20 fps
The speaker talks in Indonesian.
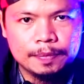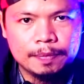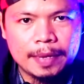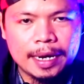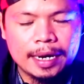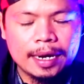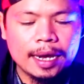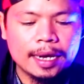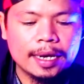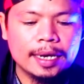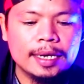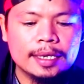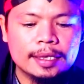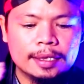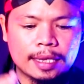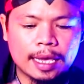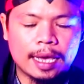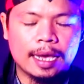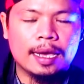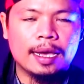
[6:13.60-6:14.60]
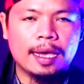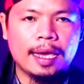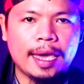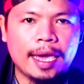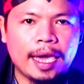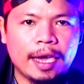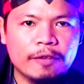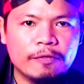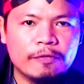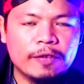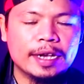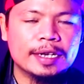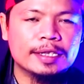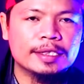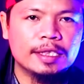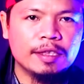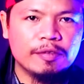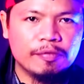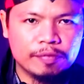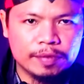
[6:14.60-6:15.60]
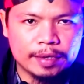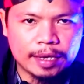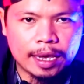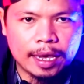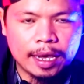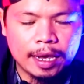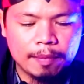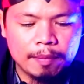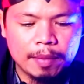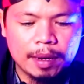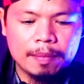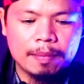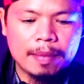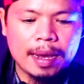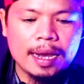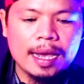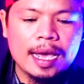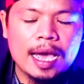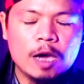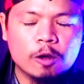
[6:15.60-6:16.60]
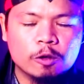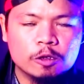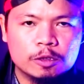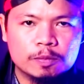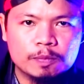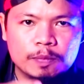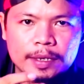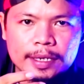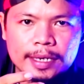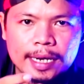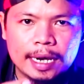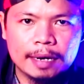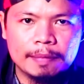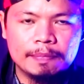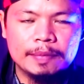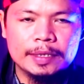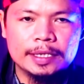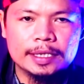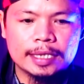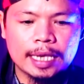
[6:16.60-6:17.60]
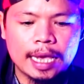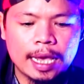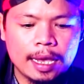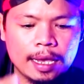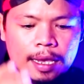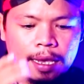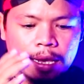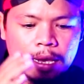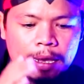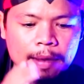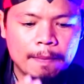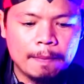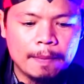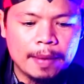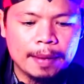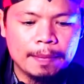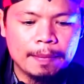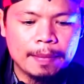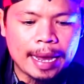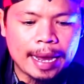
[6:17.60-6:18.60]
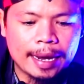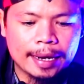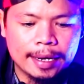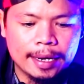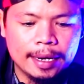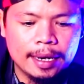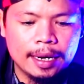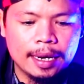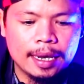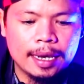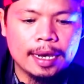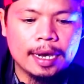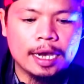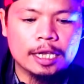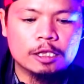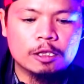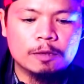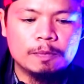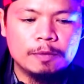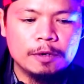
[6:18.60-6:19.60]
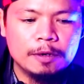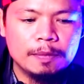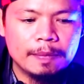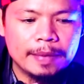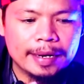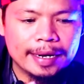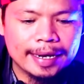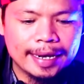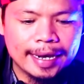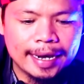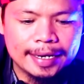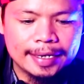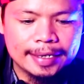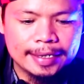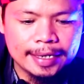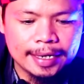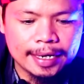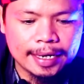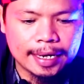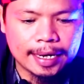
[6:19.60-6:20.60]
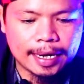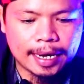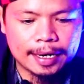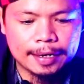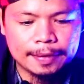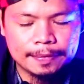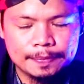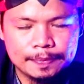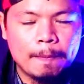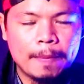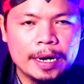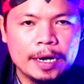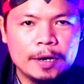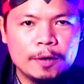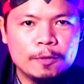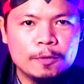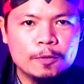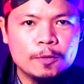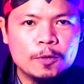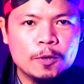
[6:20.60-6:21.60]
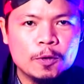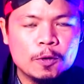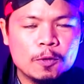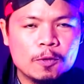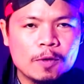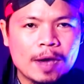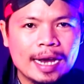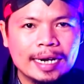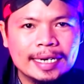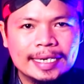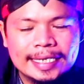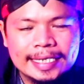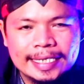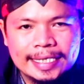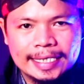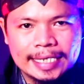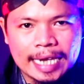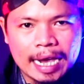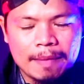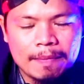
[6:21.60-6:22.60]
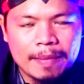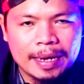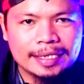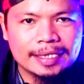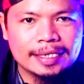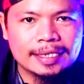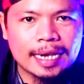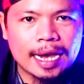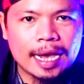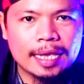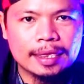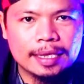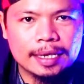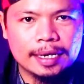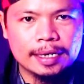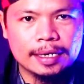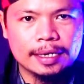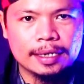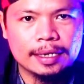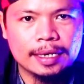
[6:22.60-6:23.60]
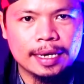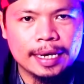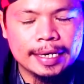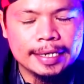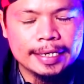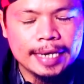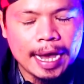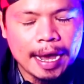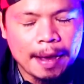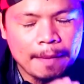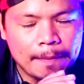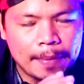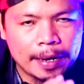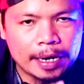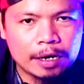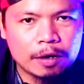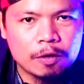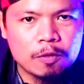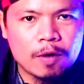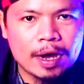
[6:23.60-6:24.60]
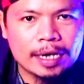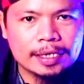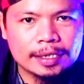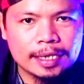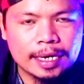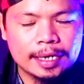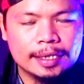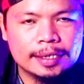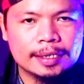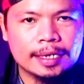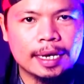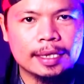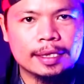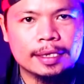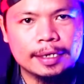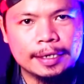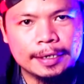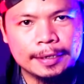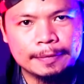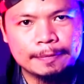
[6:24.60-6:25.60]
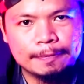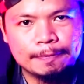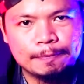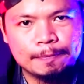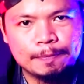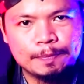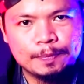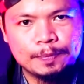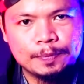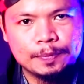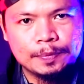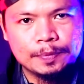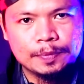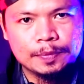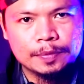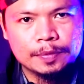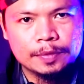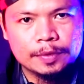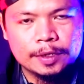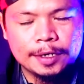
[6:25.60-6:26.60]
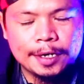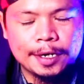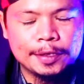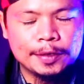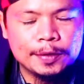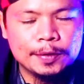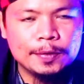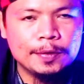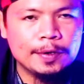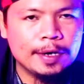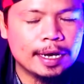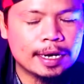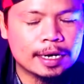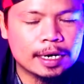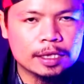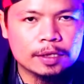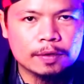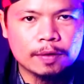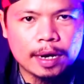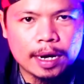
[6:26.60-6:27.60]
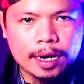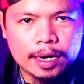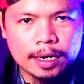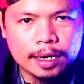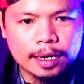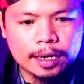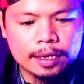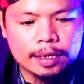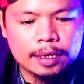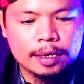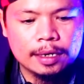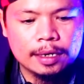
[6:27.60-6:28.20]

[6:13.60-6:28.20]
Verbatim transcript: Maka kita efektifnya memang harus benar bisa memanggil ataupun menghadirkan penunggu uang di zaman saat ini yang berkuasa di saat ini yaitu ratu adil.